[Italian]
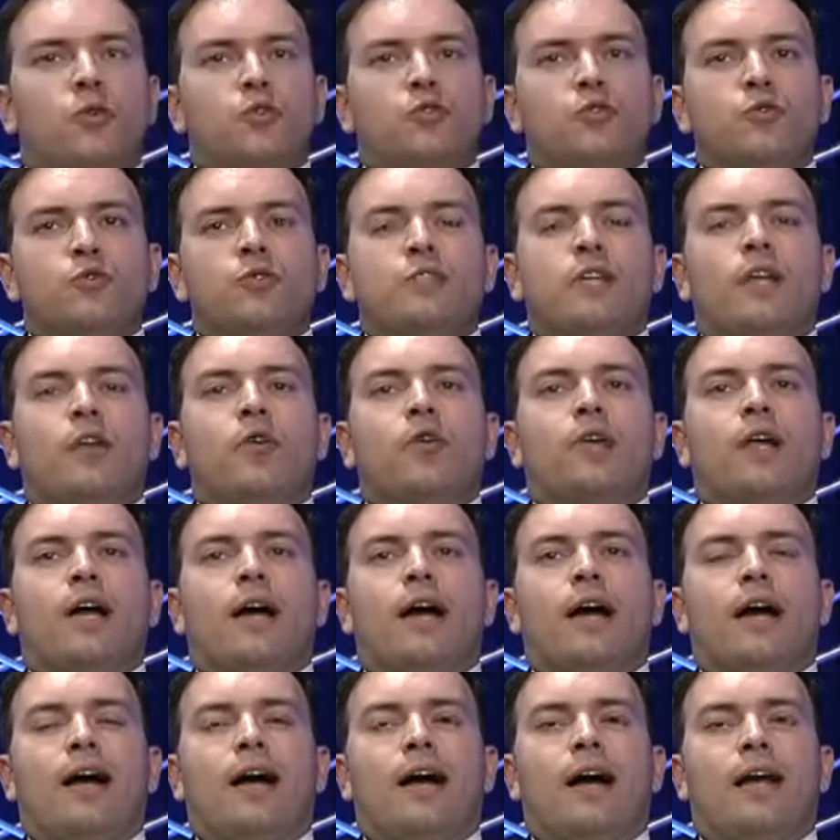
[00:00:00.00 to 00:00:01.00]
giunti
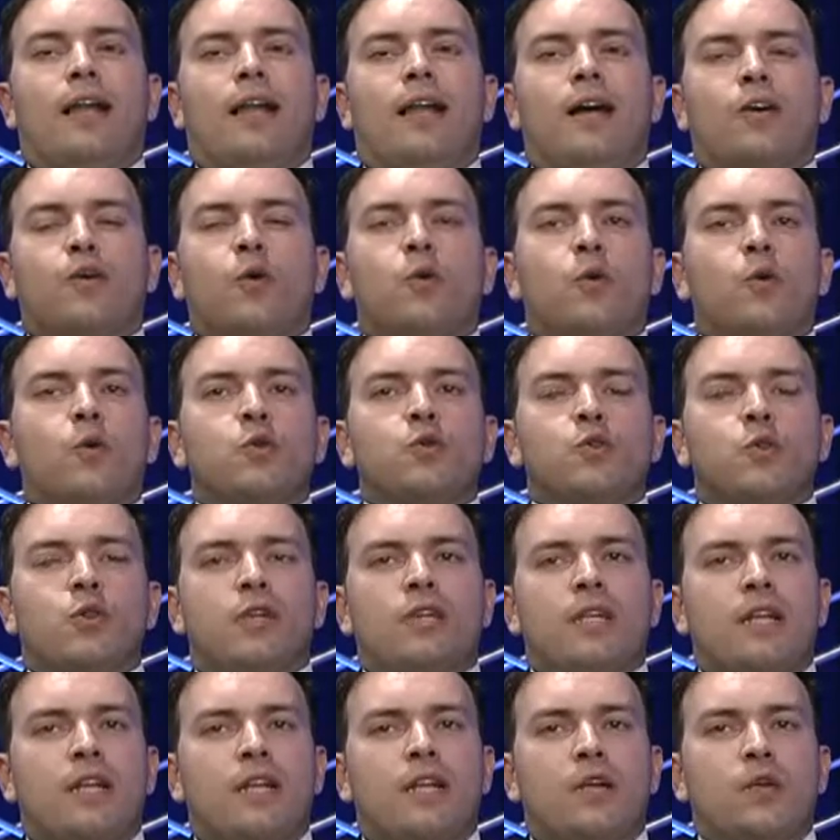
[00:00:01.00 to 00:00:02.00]
allora alla
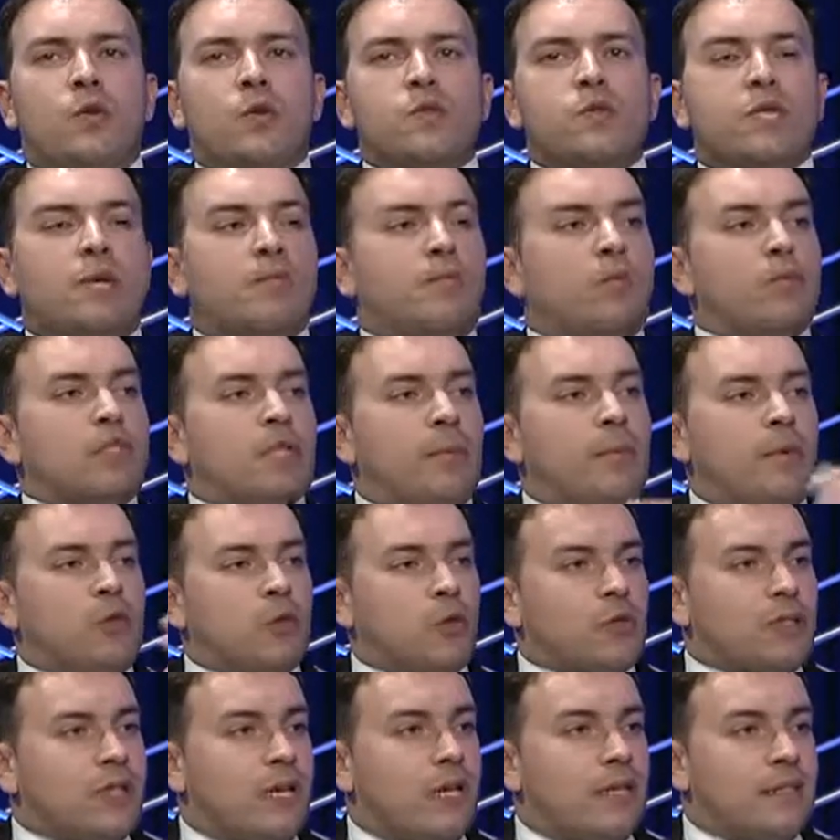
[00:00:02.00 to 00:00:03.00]
conclusione del nostro
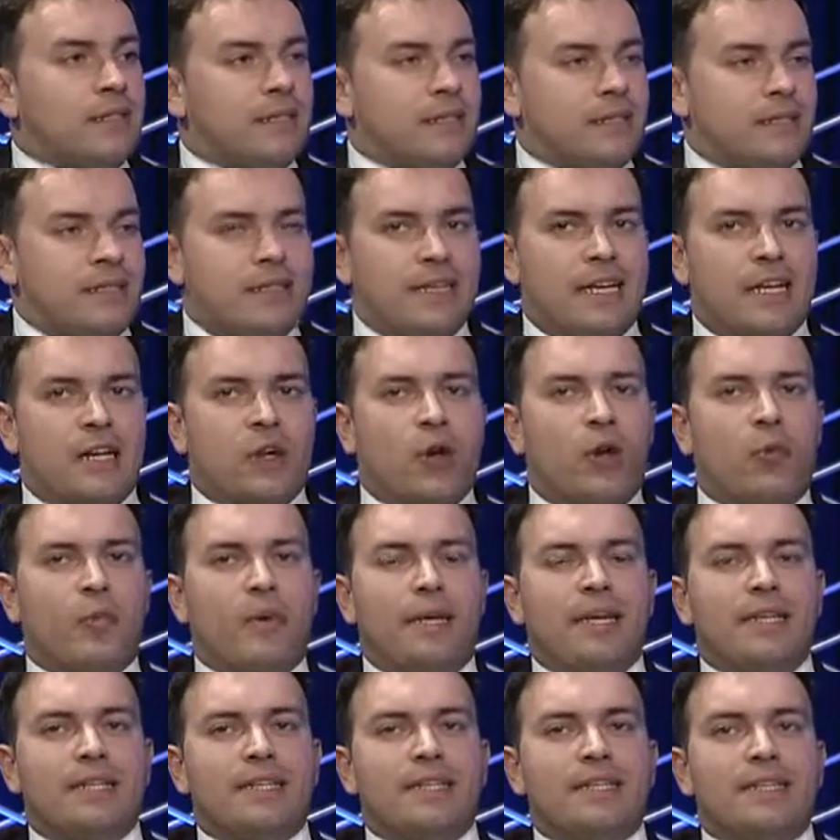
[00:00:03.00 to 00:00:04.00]
appuntamento, tanti gli
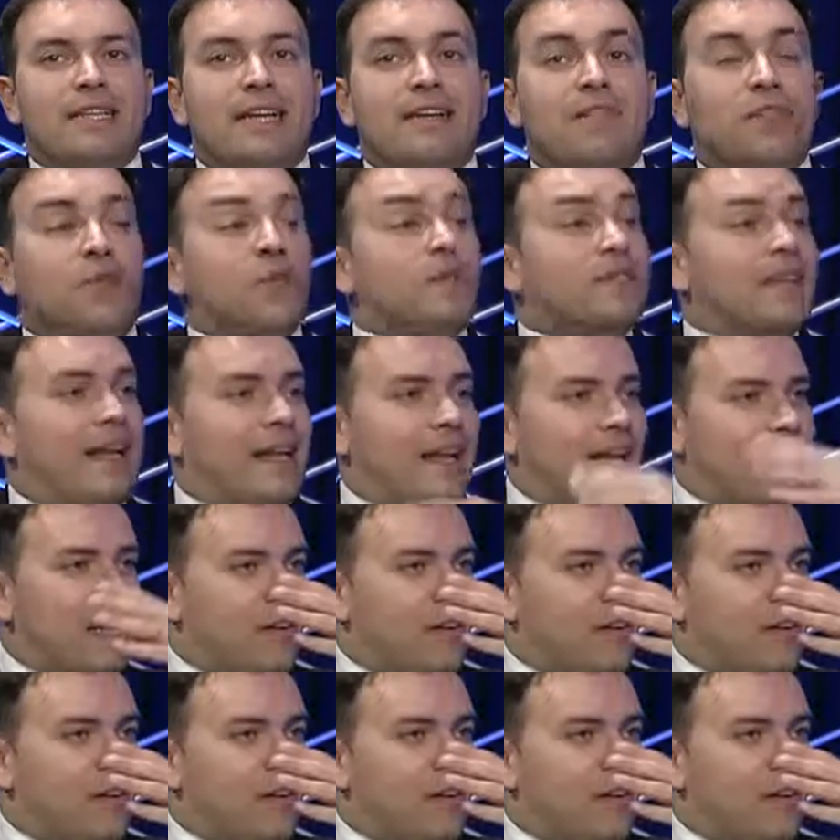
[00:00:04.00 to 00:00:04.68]
argomenti da affrontare che